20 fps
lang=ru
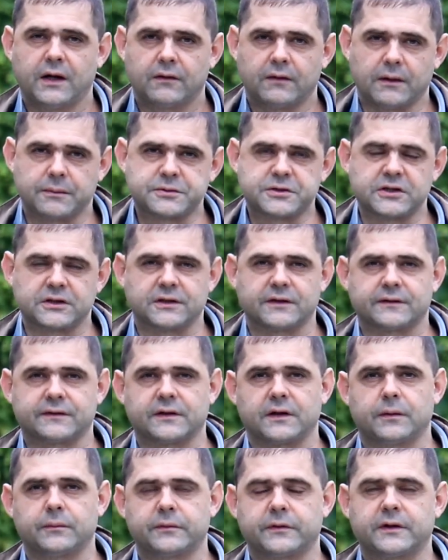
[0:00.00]
Вообще, на
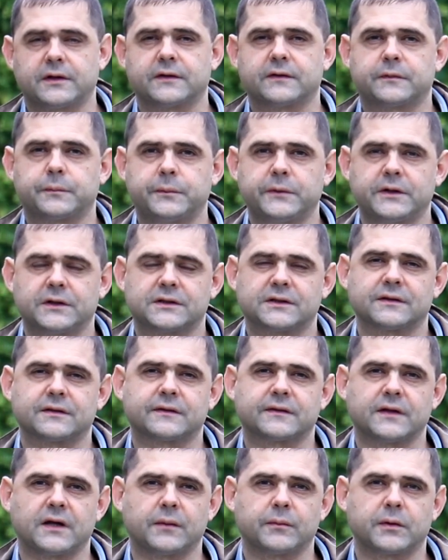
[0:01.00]
самом деле, спирт – это
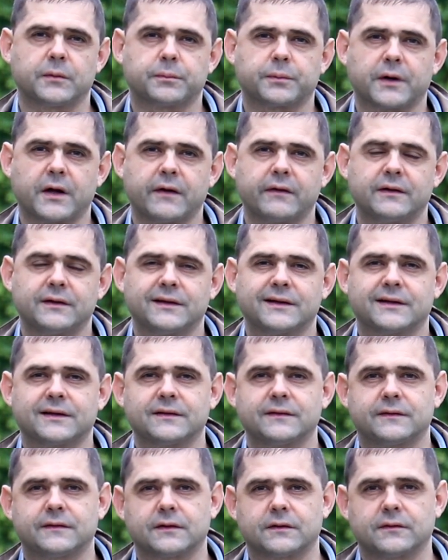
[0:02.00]
самый правильный
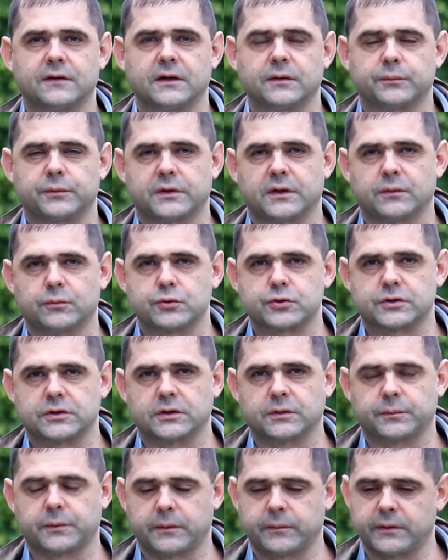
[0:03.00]
консервант, потому что,
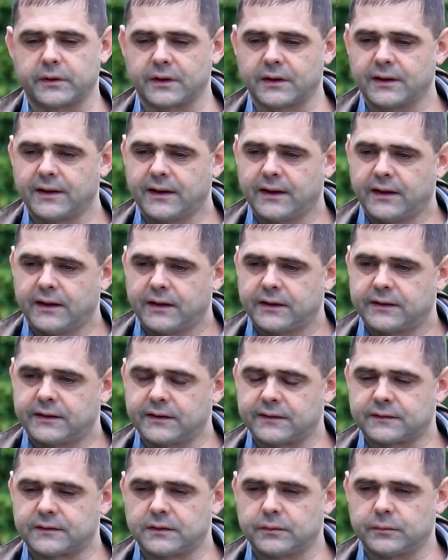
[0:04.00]
например,
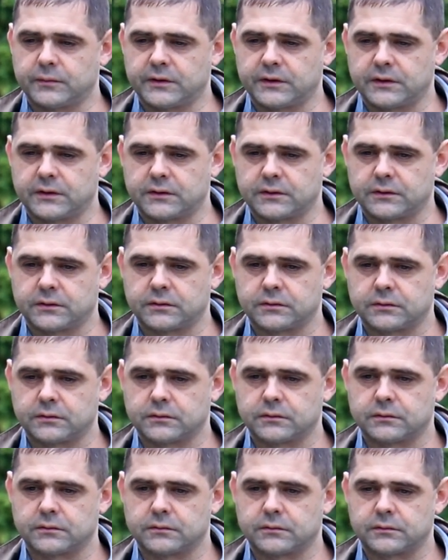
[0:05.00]
если мы
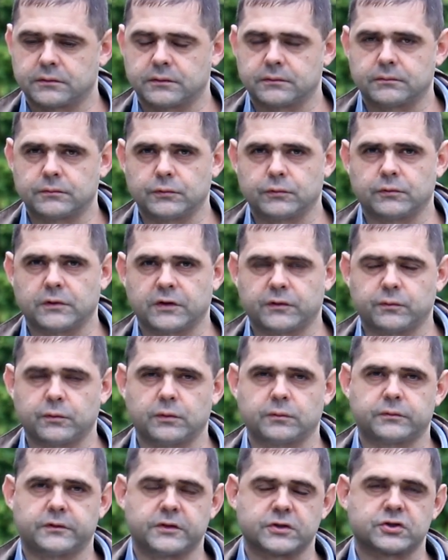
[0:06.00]
э, ну,
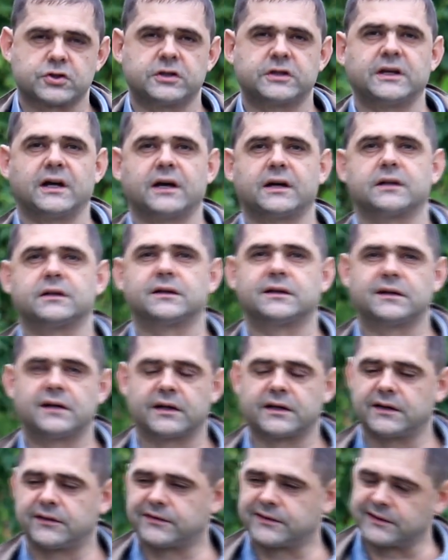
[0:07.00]
возьмем те же ягоды,
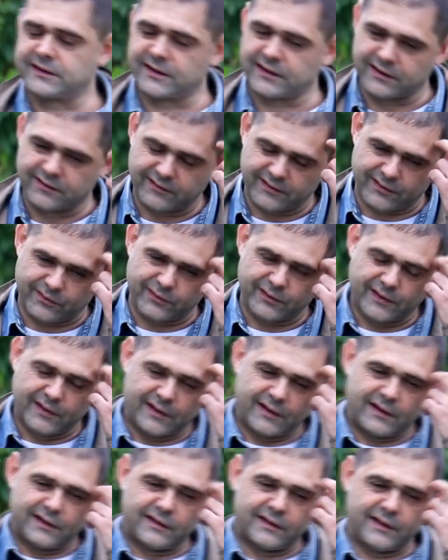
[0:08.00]
как я всегда говорю,
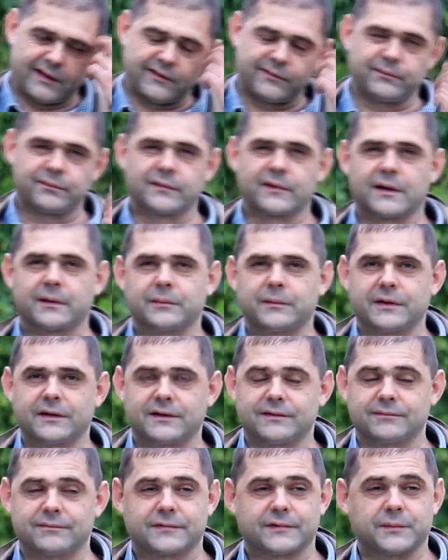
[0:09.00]
да,
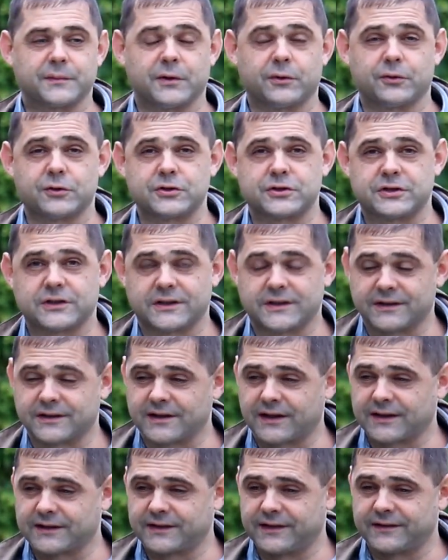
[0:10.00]
мы в самогонщике,
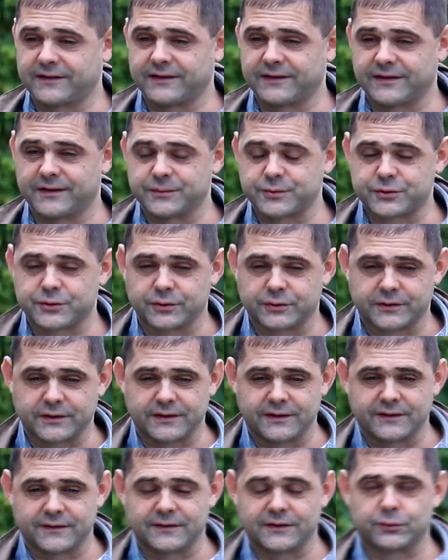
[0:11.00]
когда делаем что-то
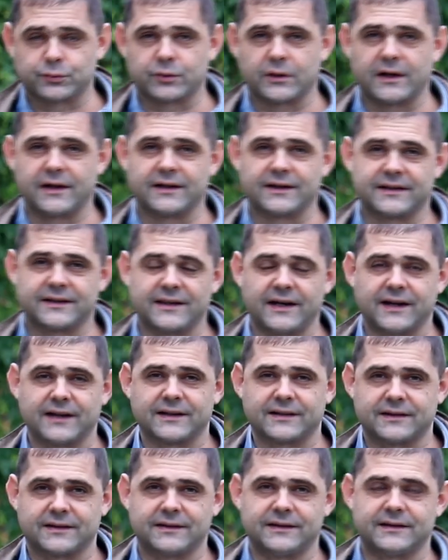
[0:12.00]
из натуральных
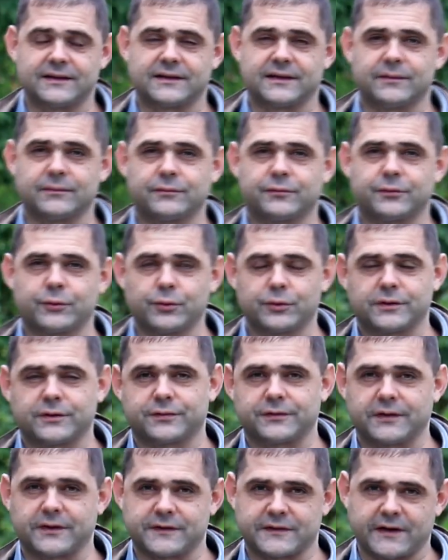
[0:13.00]
ягод или там
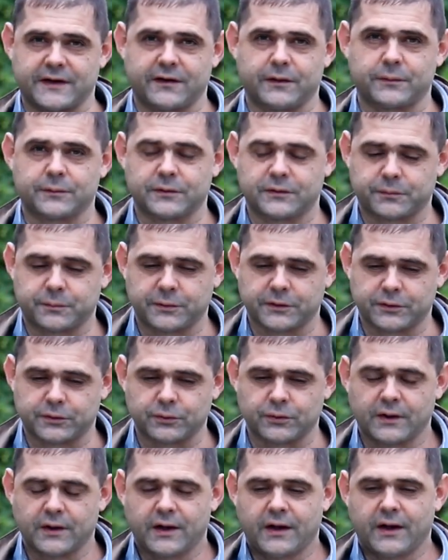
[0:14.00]
фруктов, настаиваем на
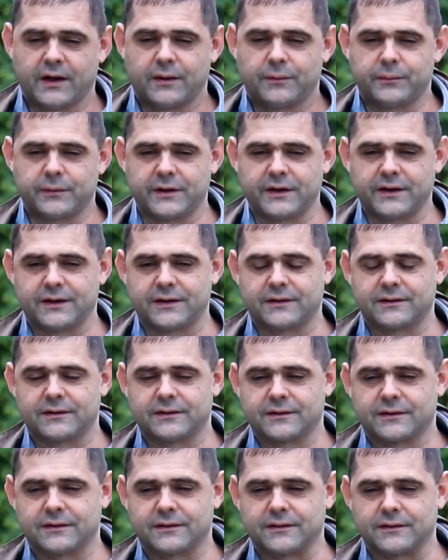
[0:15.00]
спирту, мы
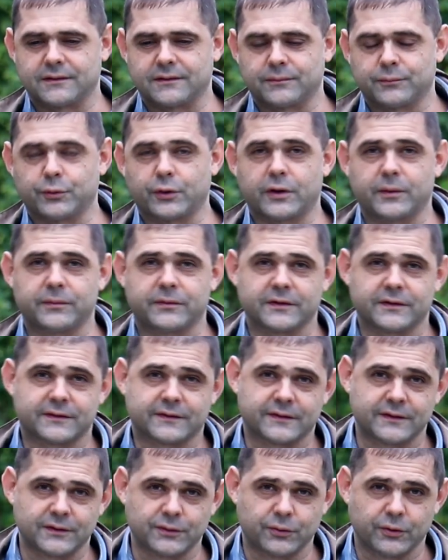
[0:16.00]
э, боремся с
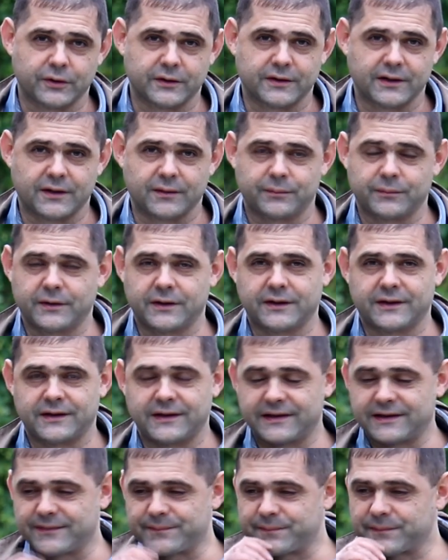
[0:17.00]
цингой, да, мы
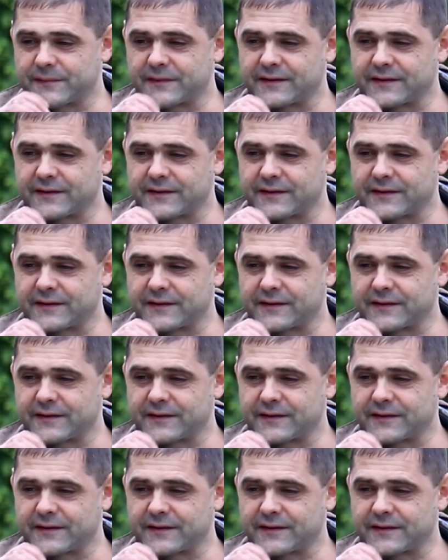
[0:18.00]
не